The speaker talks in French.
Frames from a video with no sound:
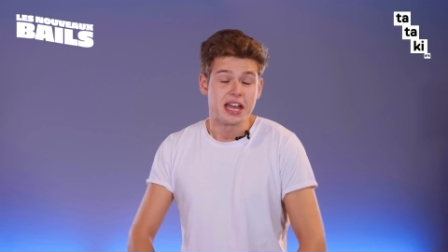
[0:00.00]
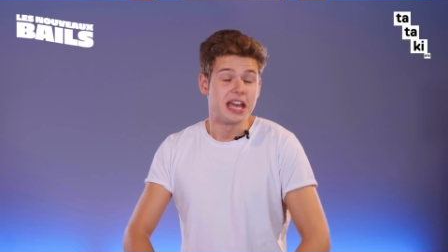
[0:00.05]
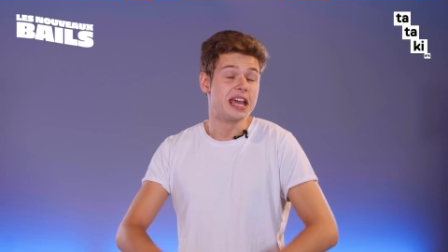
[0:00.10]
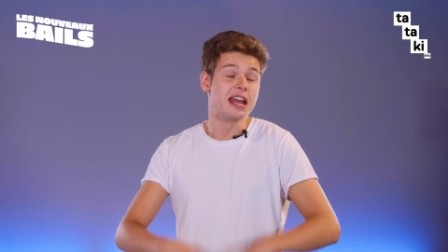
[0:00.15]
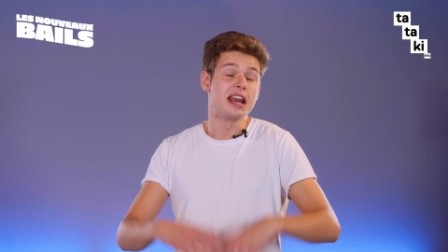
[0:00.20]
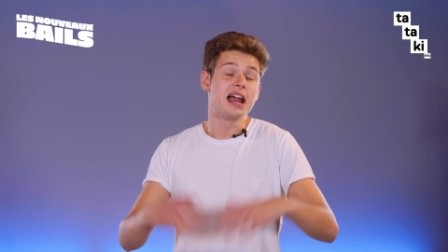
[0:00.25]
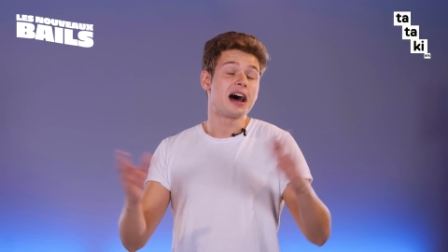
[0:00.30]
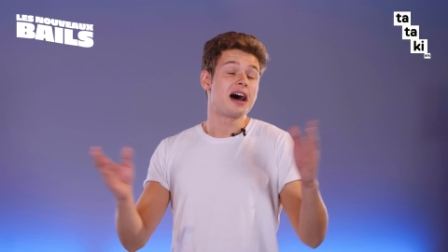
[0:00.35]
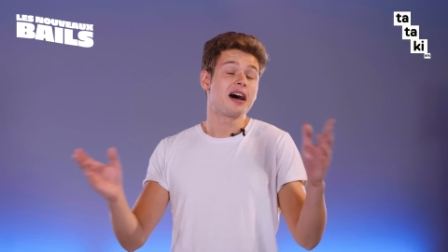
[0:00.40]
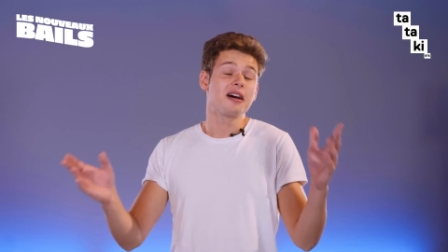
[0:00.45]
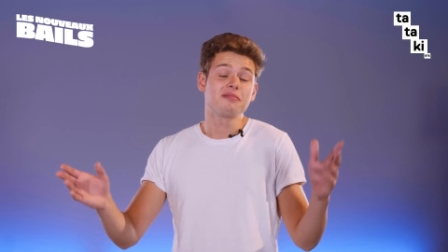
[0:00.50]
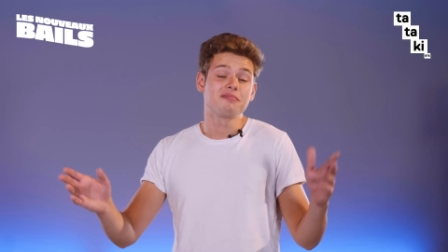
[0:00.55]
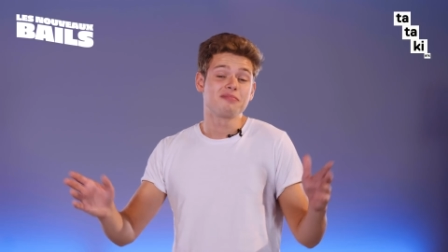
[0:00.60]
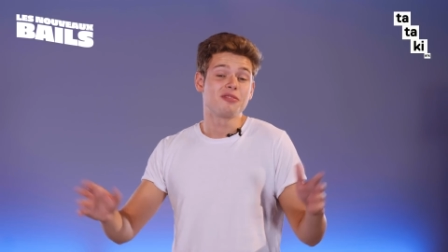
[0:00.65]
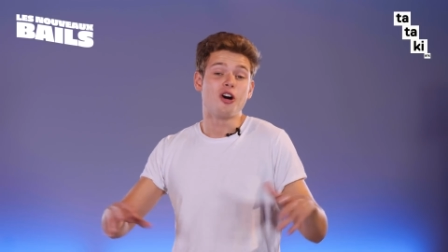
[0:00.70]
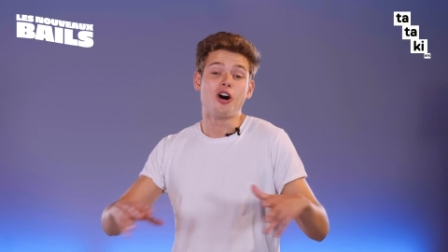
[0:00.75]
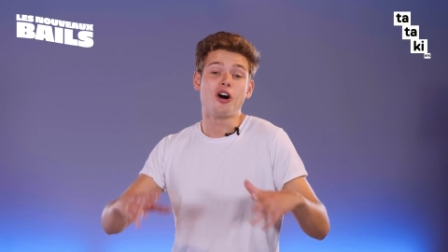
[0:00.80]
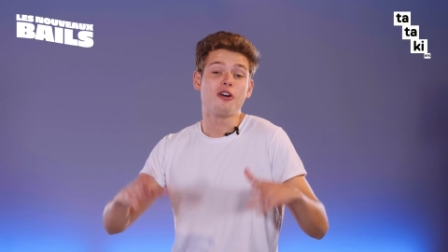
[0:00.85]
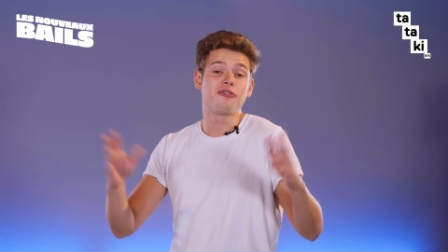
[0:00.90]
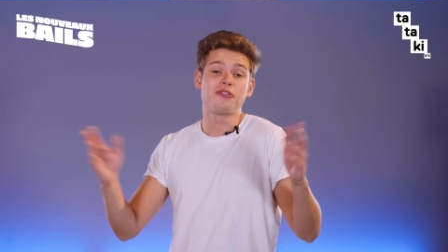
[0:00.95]
Et là,
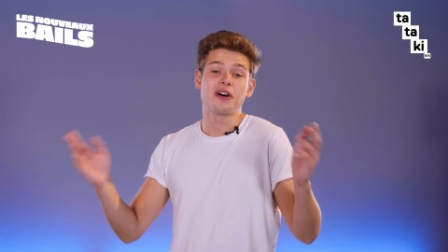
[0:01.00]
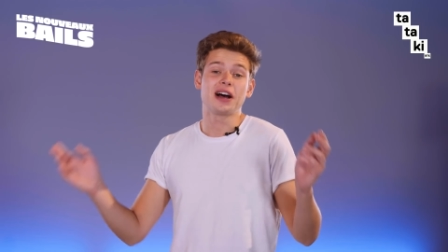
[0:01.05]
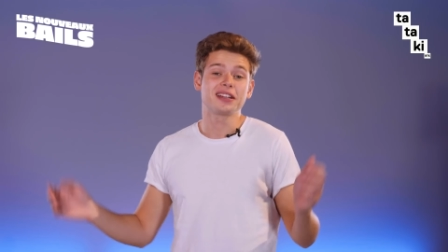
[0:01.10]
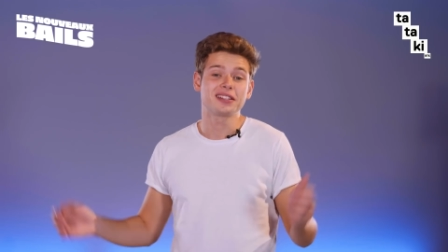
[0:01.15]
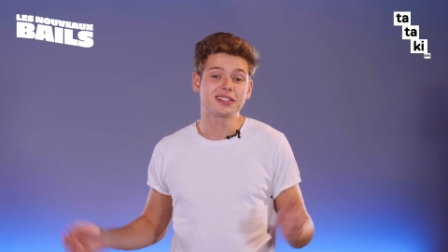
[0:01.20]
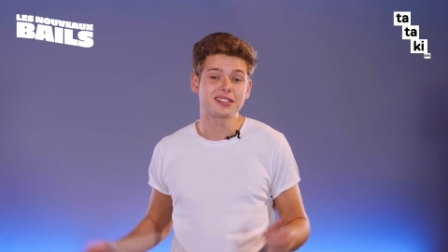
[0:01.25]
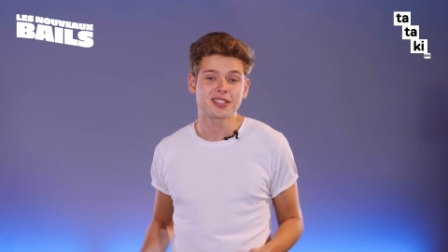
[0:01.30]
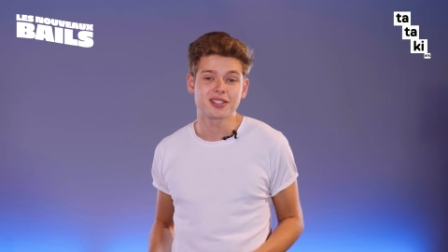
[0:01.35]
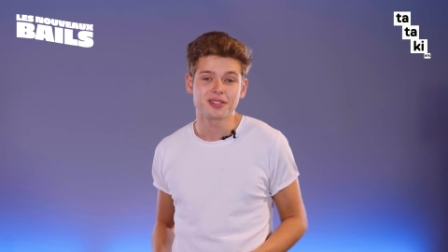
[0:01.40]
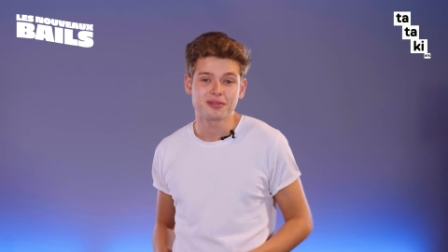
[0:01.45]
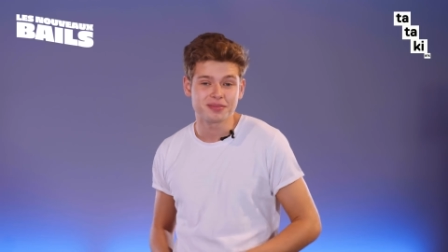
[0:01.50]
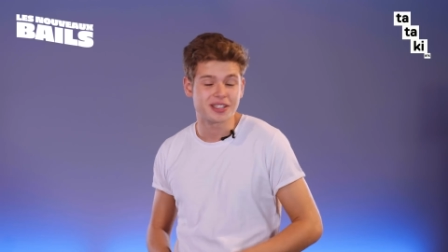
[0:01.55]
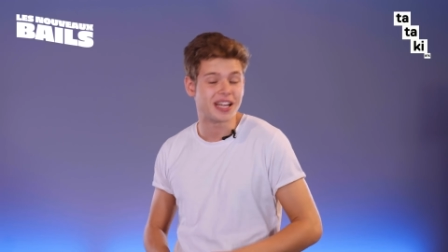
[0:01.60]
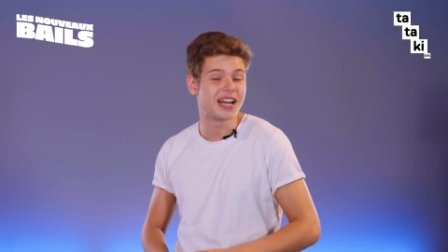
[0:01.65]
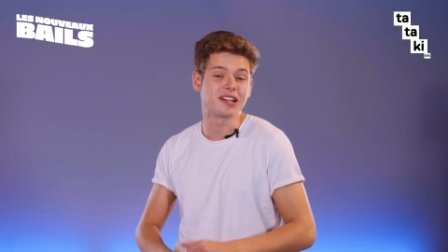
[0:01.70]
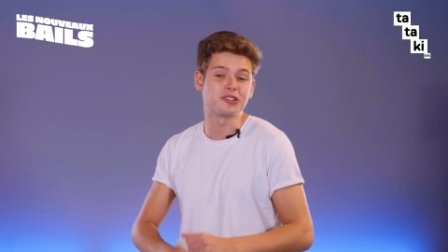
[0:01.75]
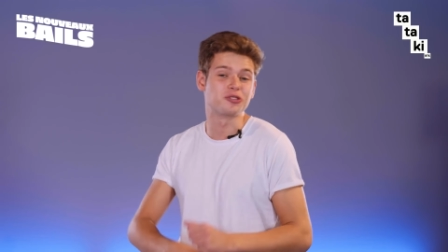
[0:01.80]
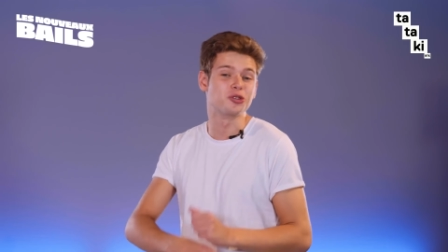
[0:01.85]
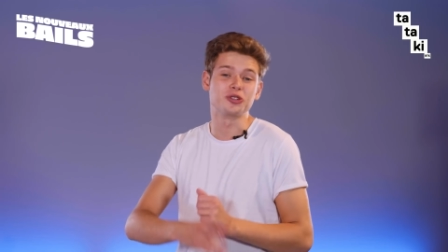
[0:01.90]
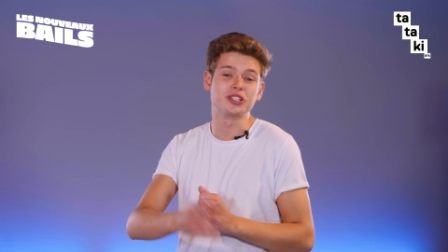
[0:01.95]
en face, t'as
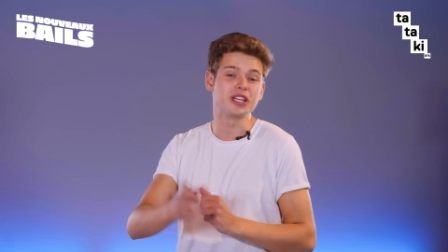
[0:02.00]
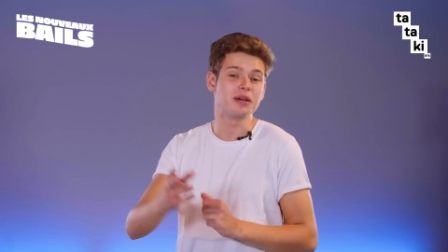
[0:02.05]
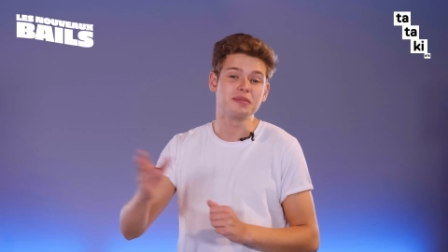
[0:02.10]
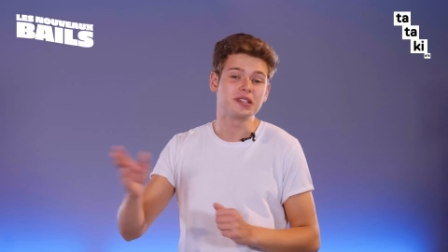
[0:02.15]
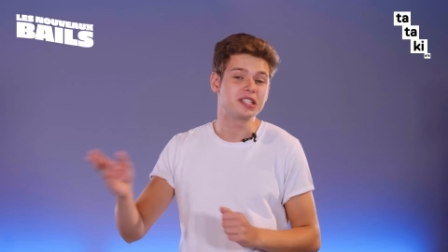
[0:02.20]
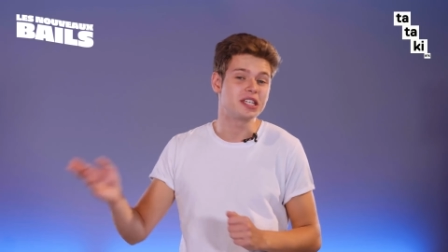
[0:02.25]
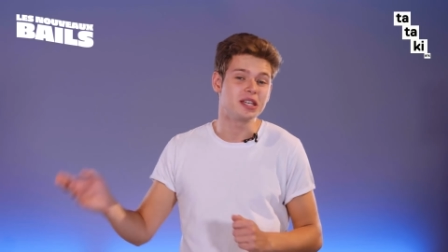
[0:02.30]
la deuxième